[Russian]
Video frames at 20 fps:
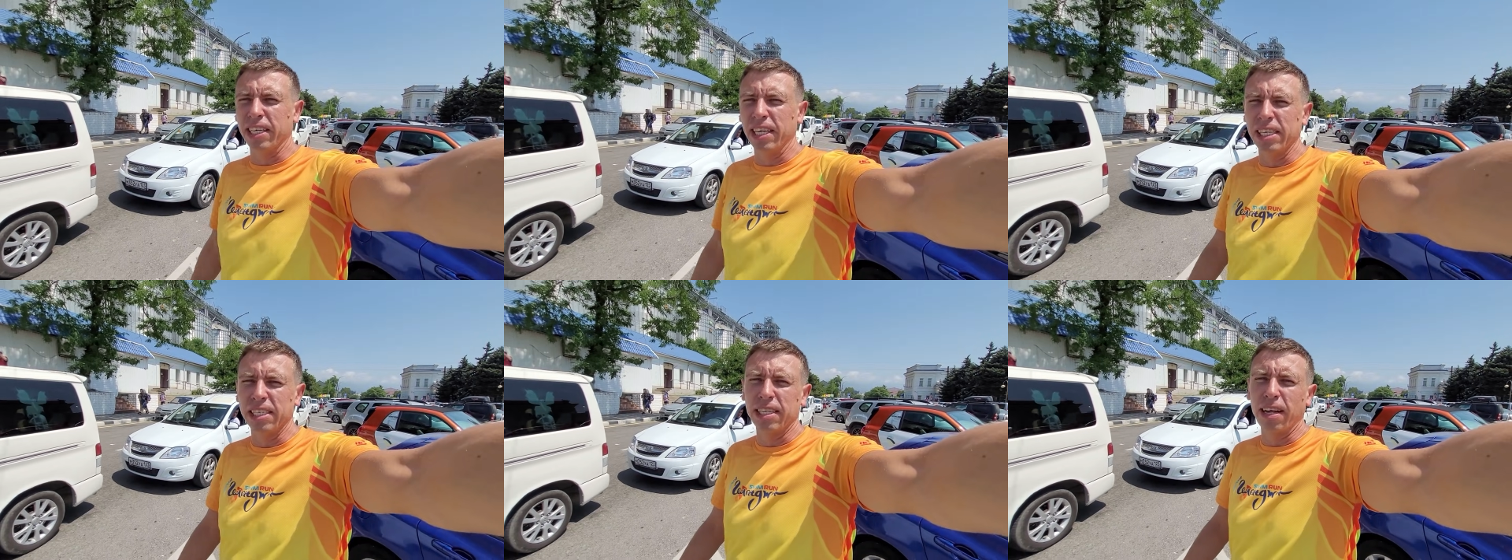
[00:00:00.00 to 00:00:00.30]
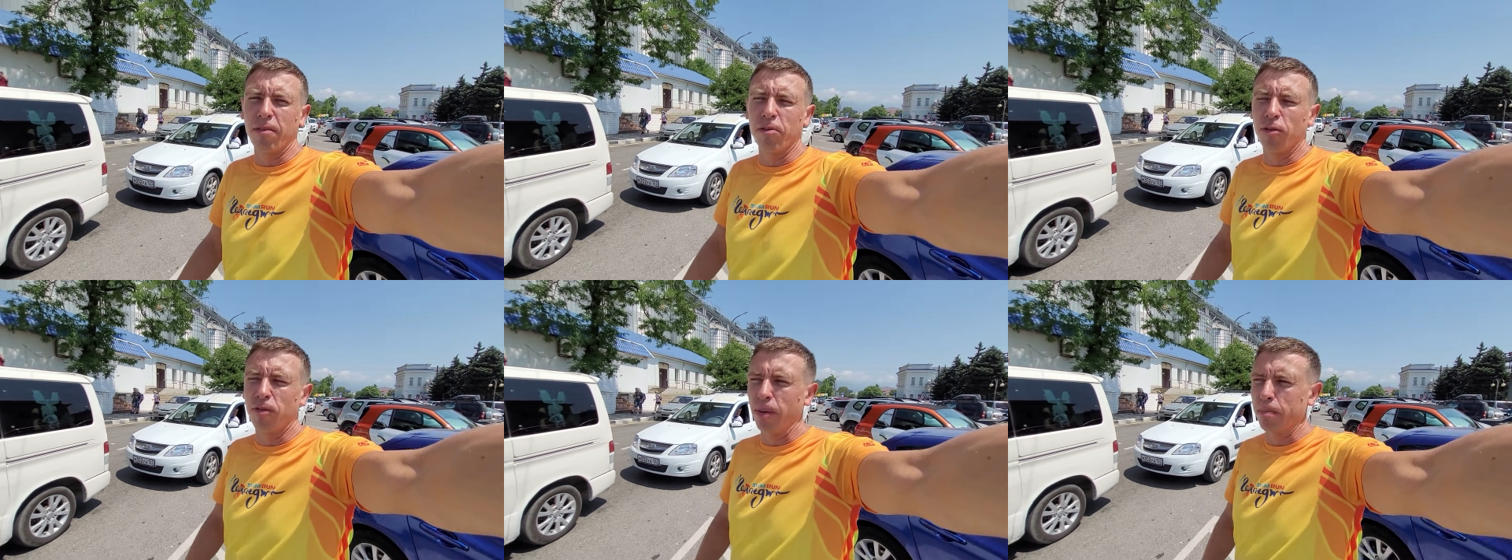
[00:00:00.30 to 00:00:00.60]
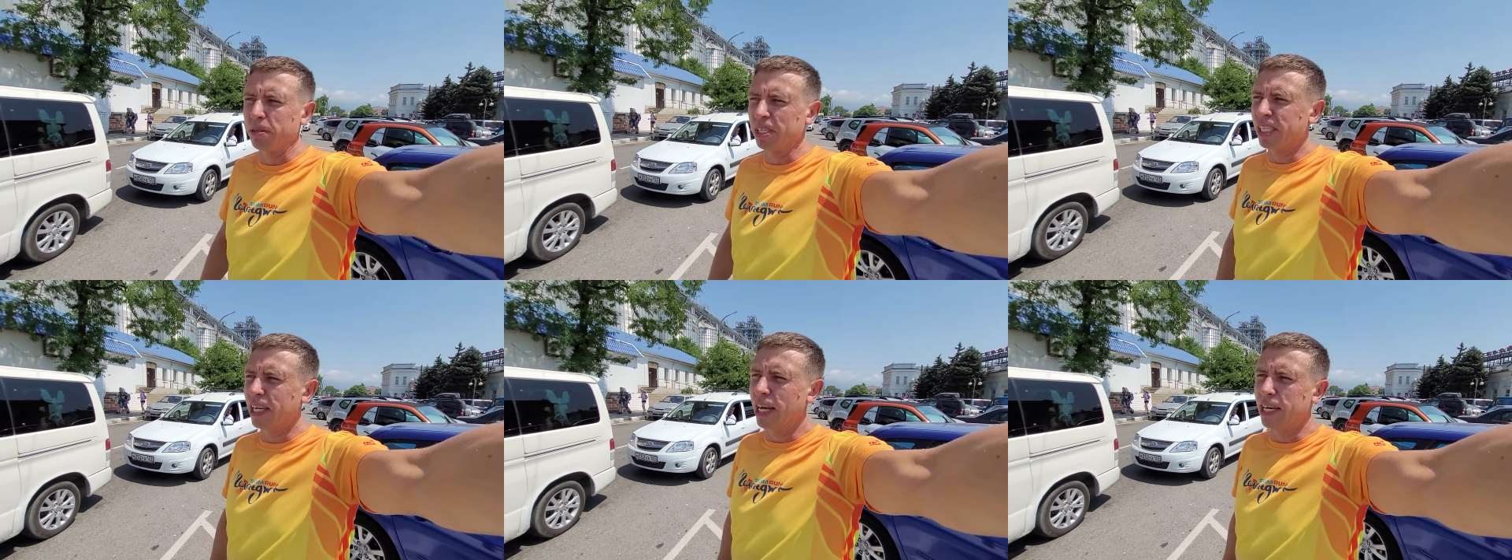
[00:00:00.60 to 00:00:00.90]
я оставлю в
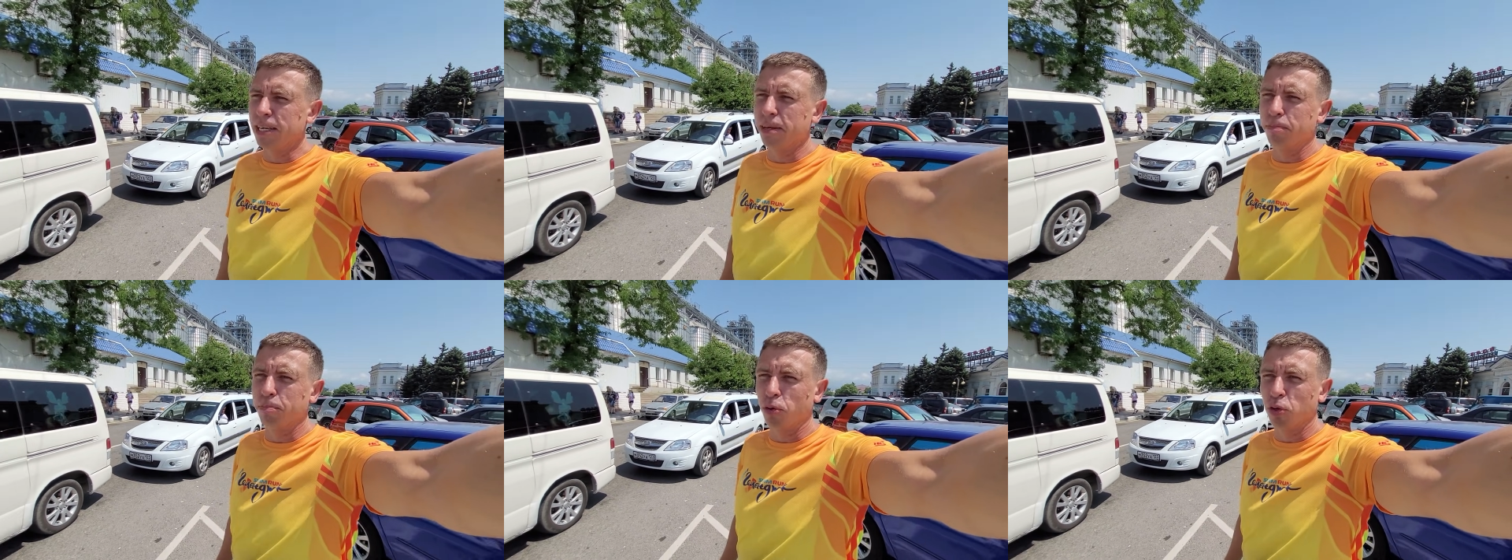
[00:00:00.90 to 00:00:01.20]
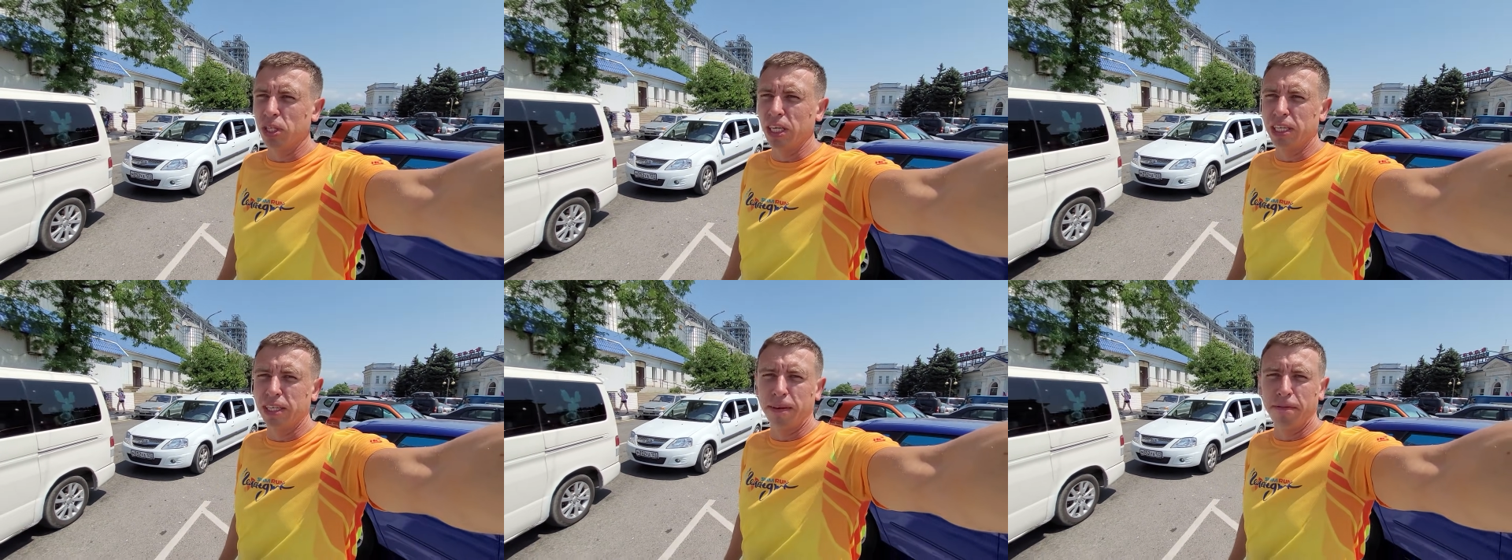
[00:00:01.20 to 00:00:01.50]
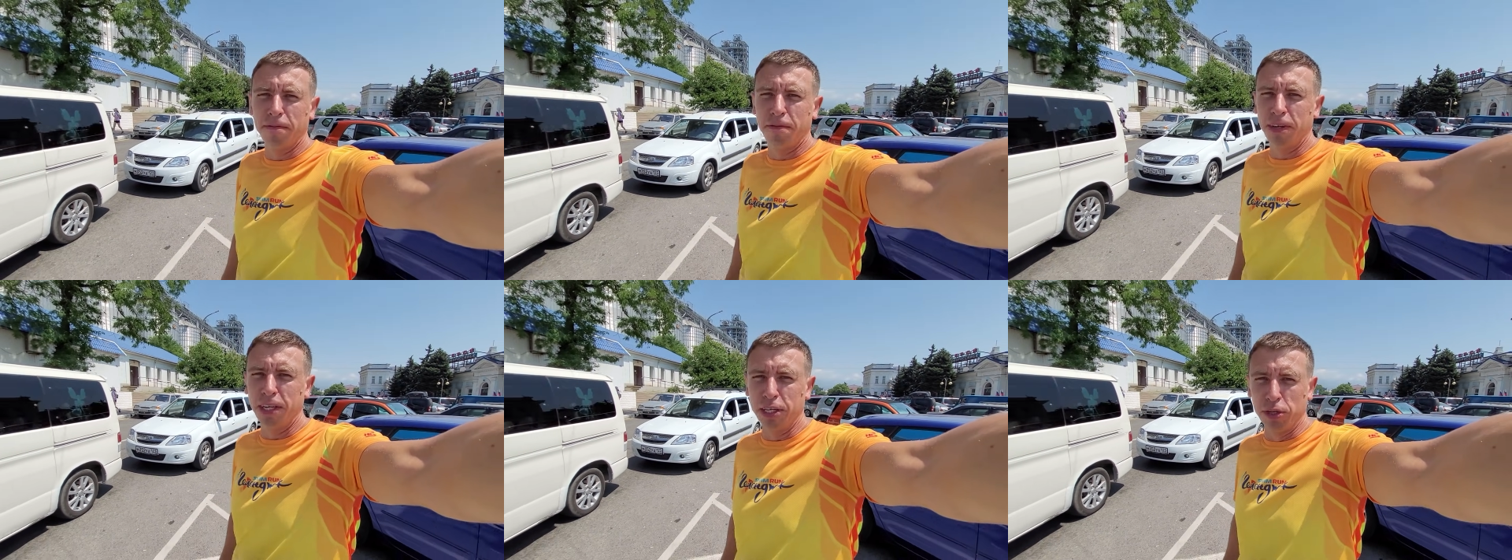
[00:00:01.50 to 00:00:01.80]
описании под
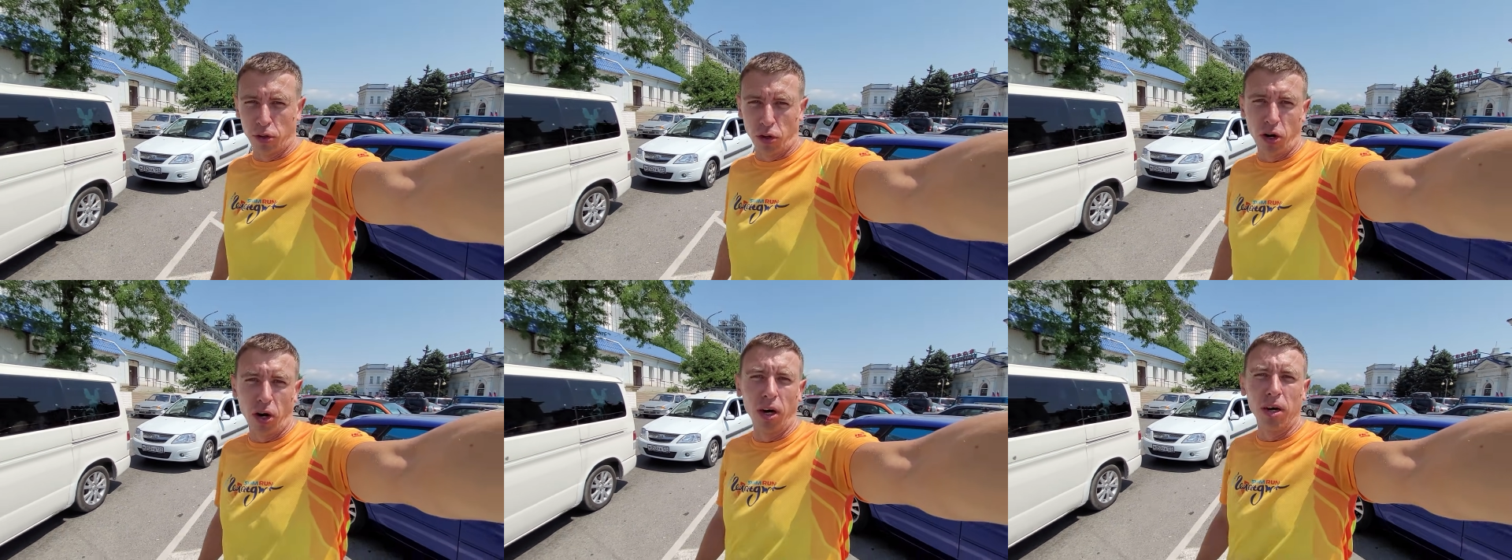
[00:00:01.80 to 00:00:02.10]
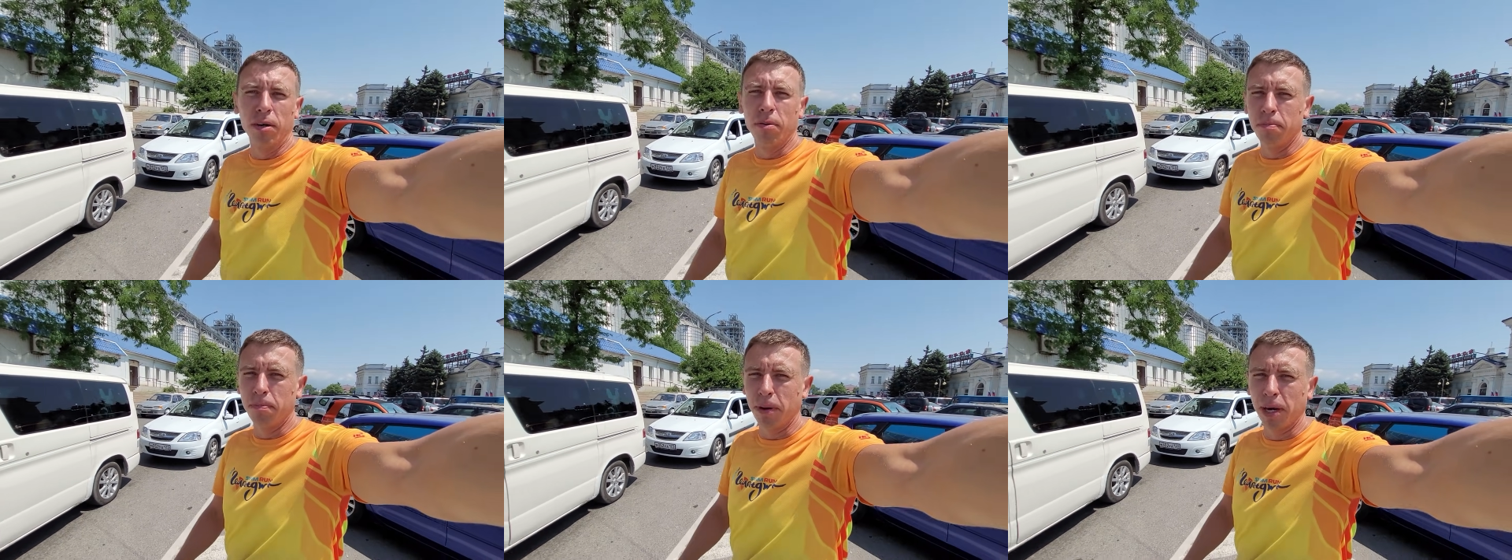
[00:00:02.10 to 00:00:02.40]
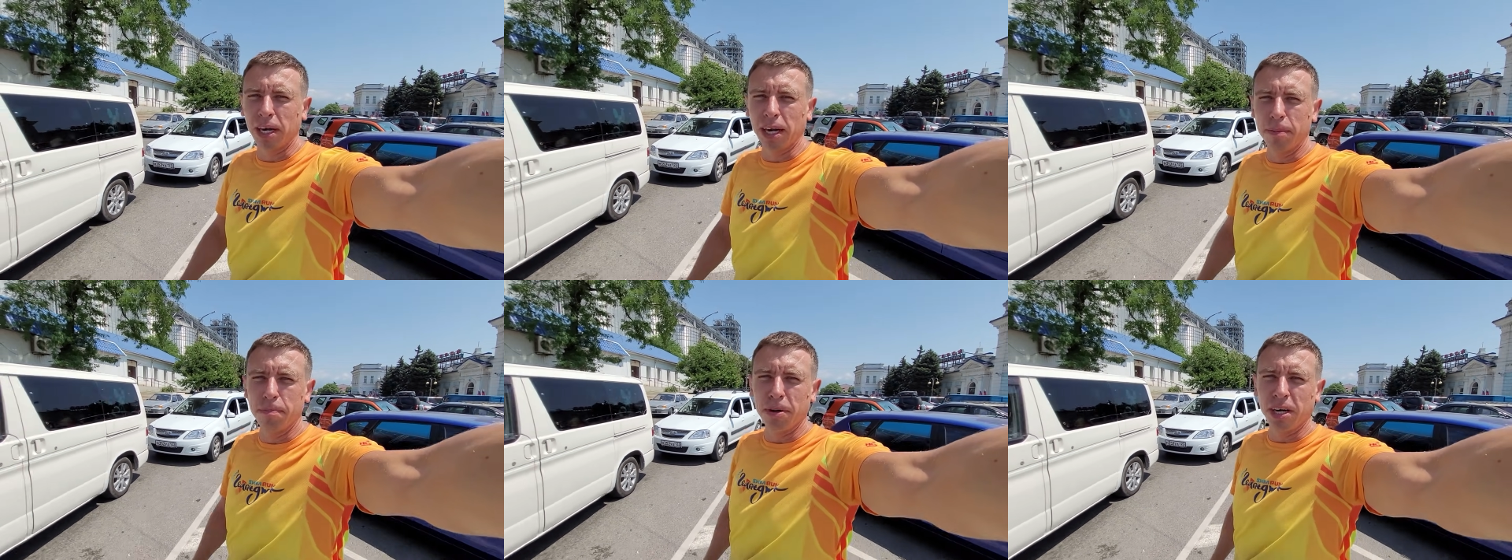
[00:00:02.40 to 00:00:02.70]
этим видео.
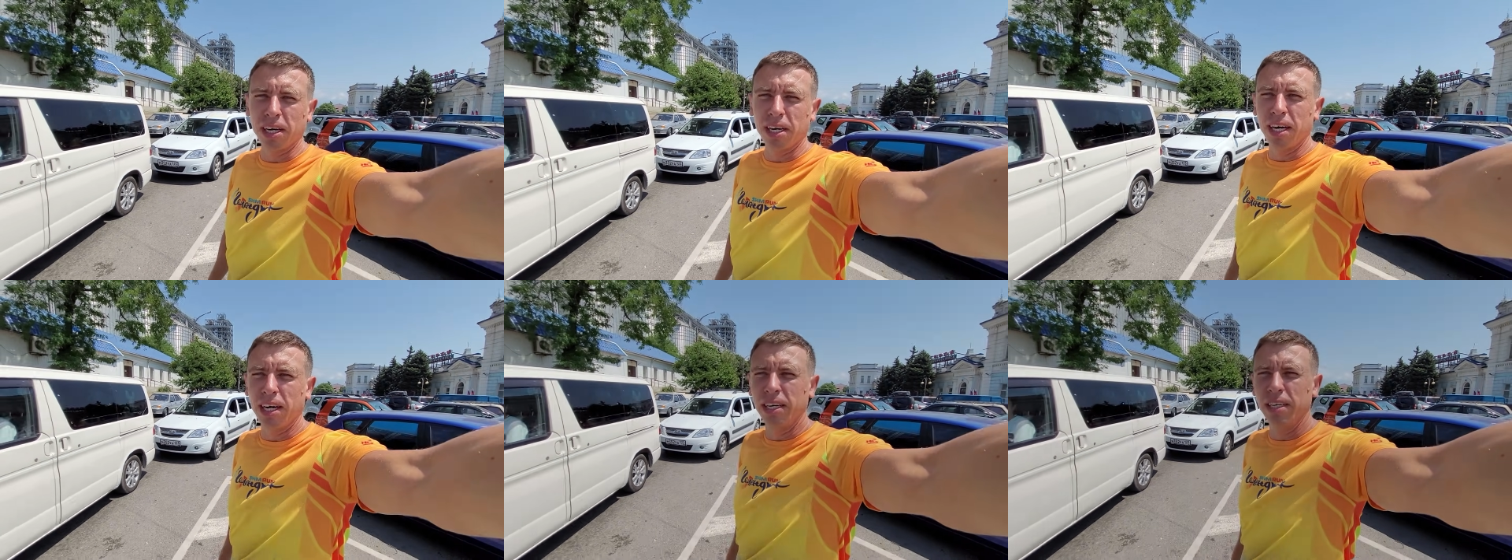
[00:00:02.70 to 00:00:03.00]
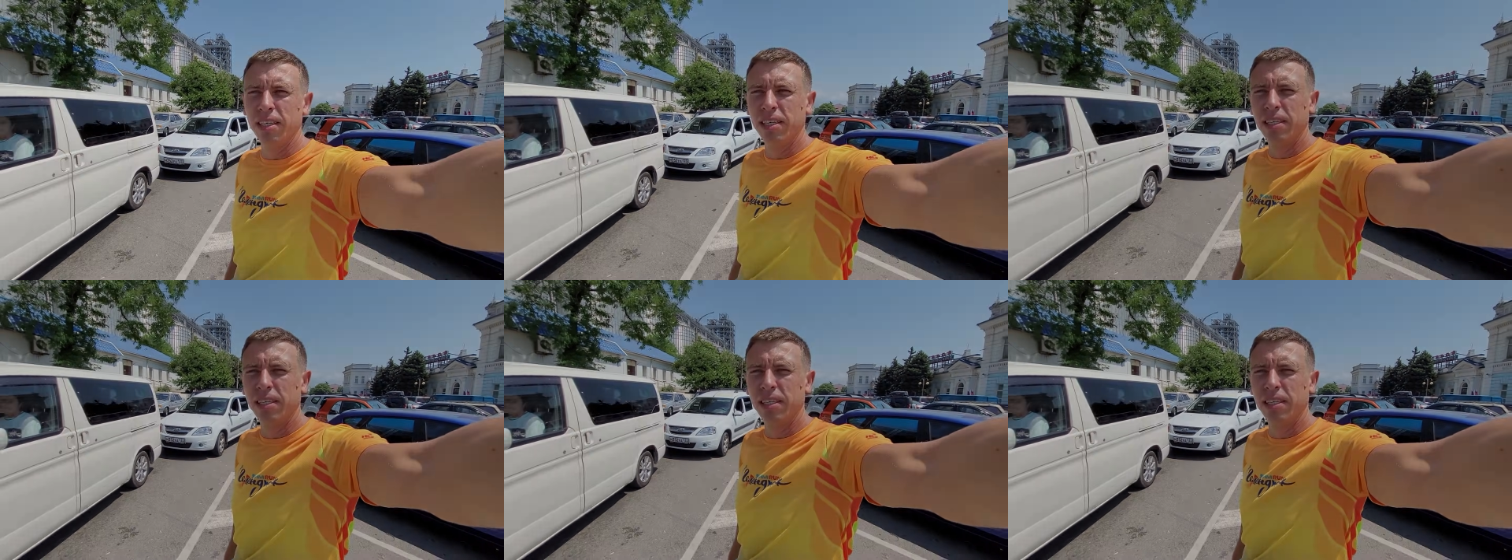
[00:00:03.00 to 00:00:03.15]
Пока-пока.